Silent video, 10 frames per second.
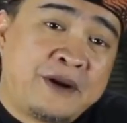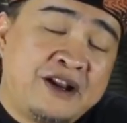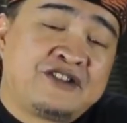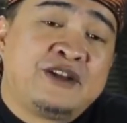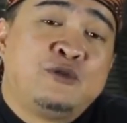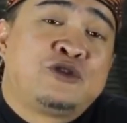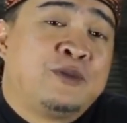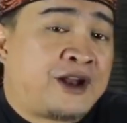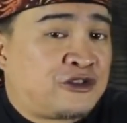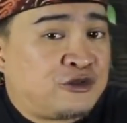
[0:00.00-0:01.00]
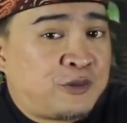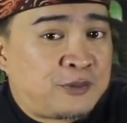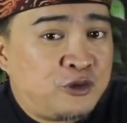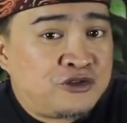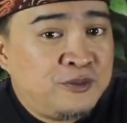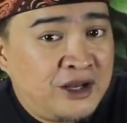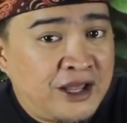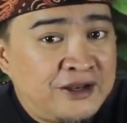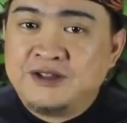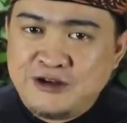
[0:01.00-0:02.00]
April
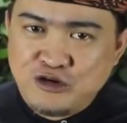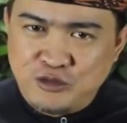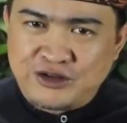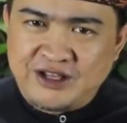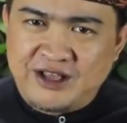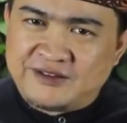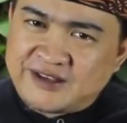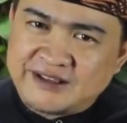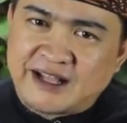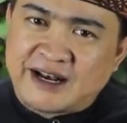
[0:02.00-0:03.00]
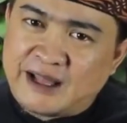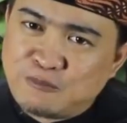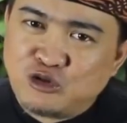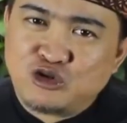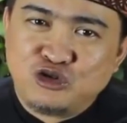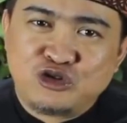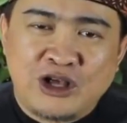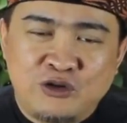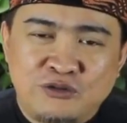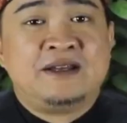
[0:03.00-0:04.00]
1949. Jadi umurnya sekitar 67
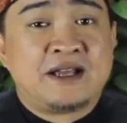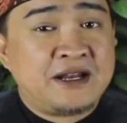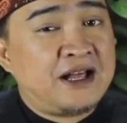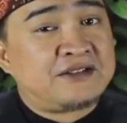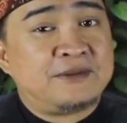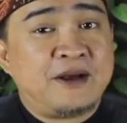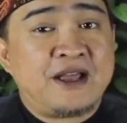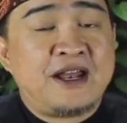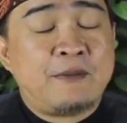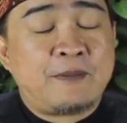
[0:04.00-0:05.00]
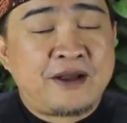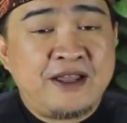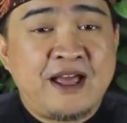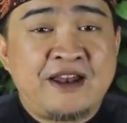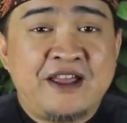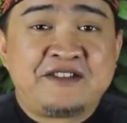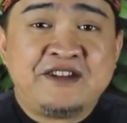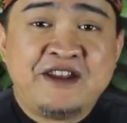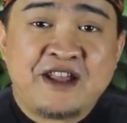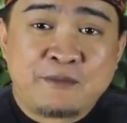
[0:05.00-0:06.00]
tahun. Dikenal sebagai nama panggilan
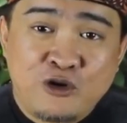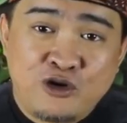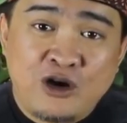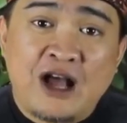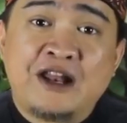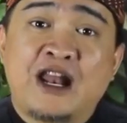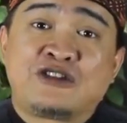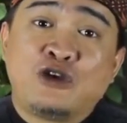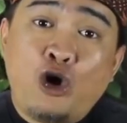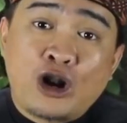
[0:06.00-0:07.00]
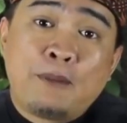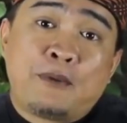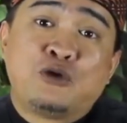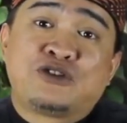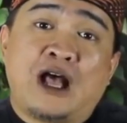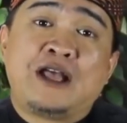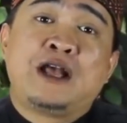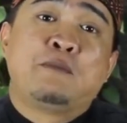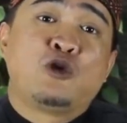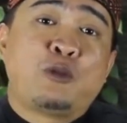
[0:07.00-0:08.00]
SD Darmono, adalah seorang pengusaha
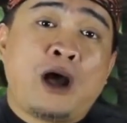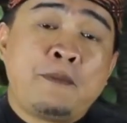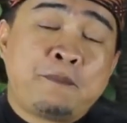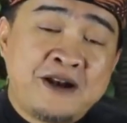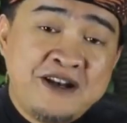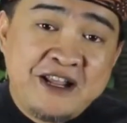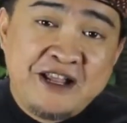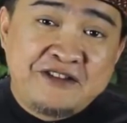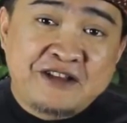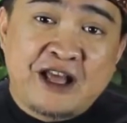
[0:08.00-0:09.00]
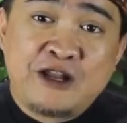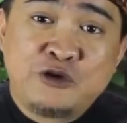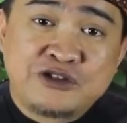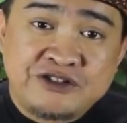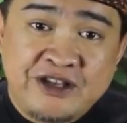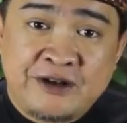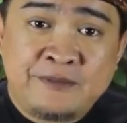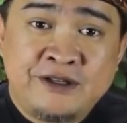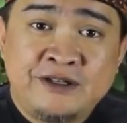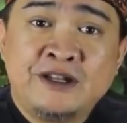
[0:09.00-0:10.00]
yang merupakan pendiri sekaligus
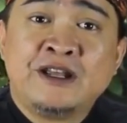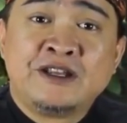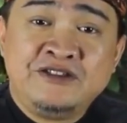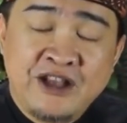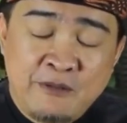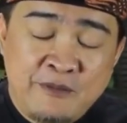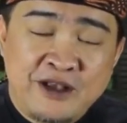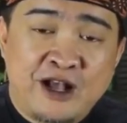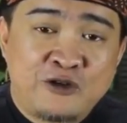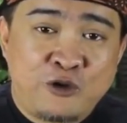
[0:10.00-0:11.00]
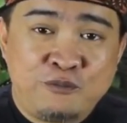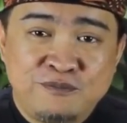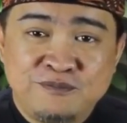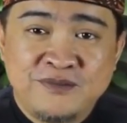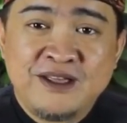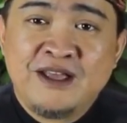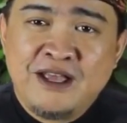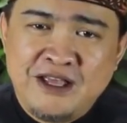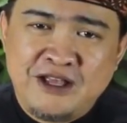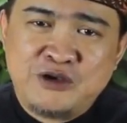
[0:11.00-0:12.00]
chairman Jawa BK Group.
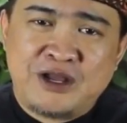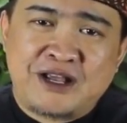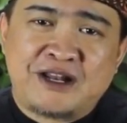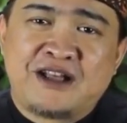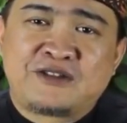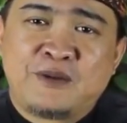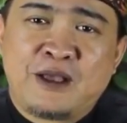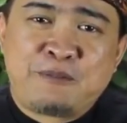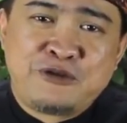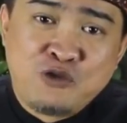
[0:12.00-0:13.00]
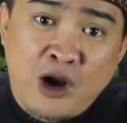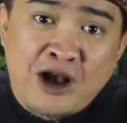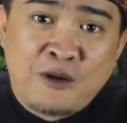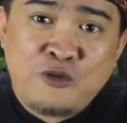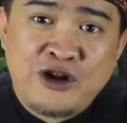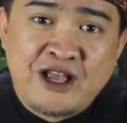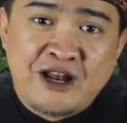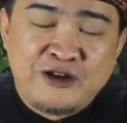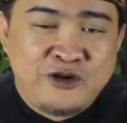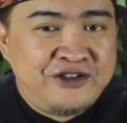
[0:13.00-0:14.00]
Ia juga dikenal sebagai pejuang
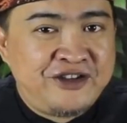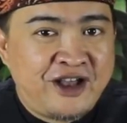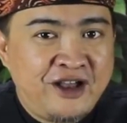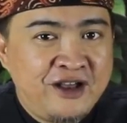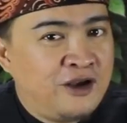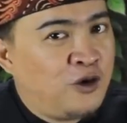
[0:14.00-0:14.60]
kebudayaan Indonesia.